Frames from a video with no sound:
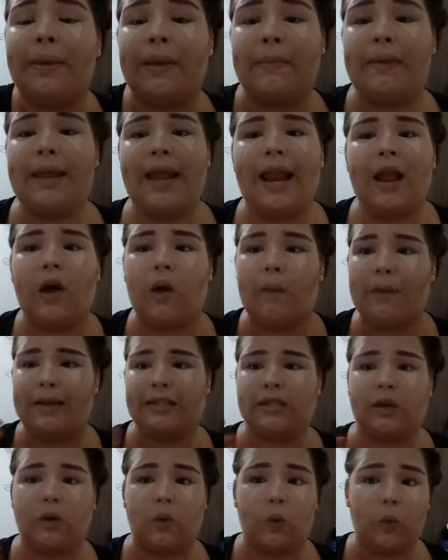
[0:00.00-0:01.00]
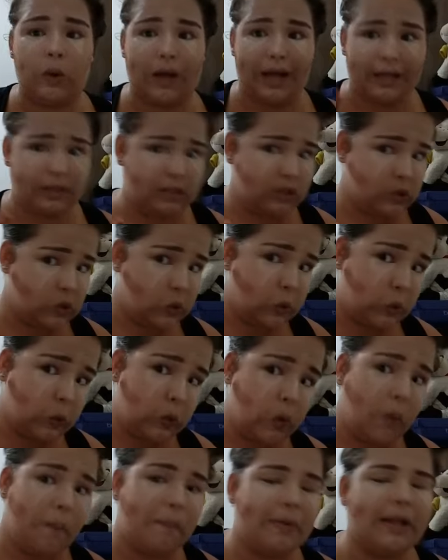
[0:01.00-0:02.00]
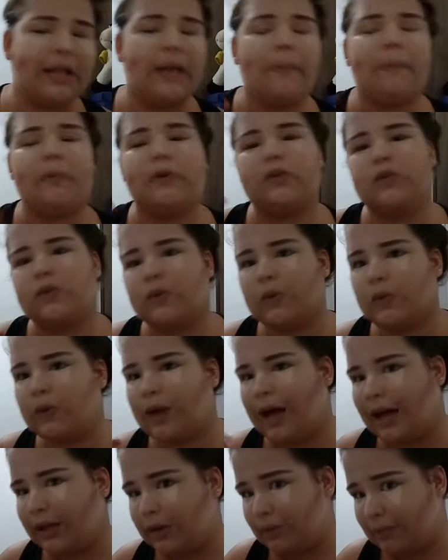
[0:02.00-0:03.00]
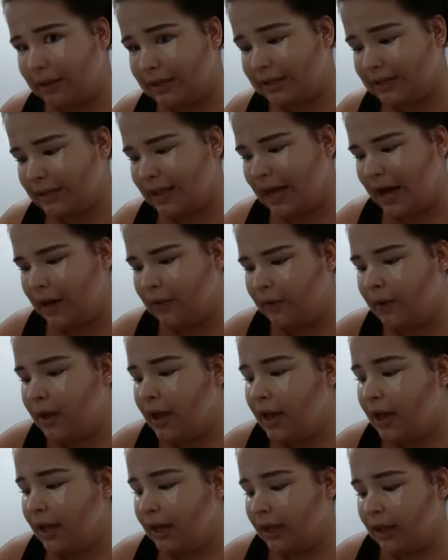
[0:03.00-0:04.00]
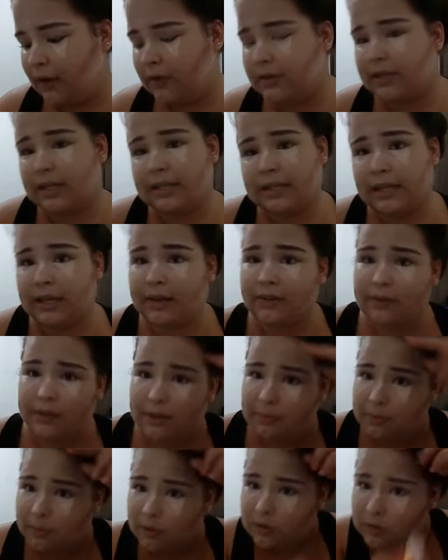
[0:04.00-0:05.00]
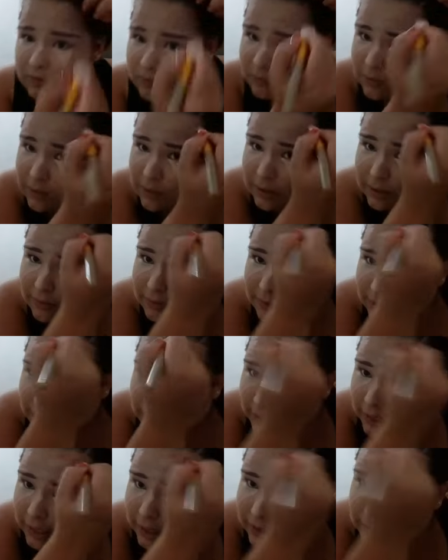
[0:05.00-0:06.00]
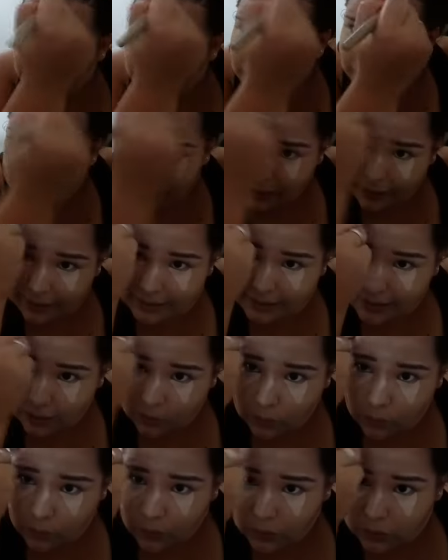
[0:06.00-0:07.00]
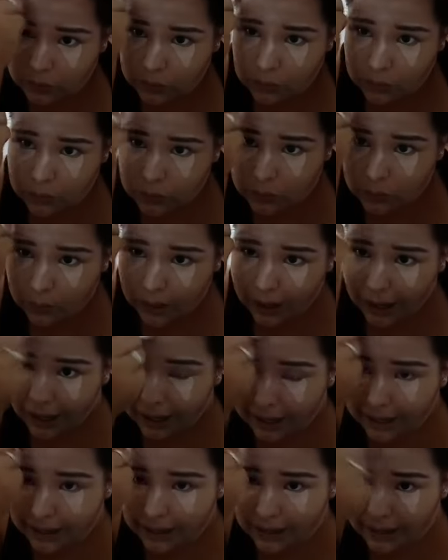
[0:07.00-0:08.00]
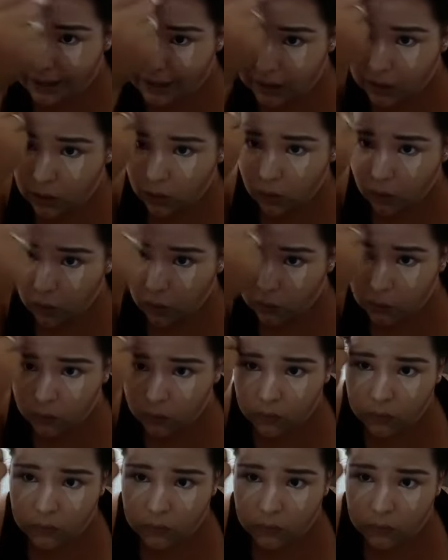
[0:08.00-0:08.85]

Primeiro ela começa com um lado escuro, pra depois com um lado mais claro. E eu esqueci de, de ver que ela também passa o contorno aqui, ó.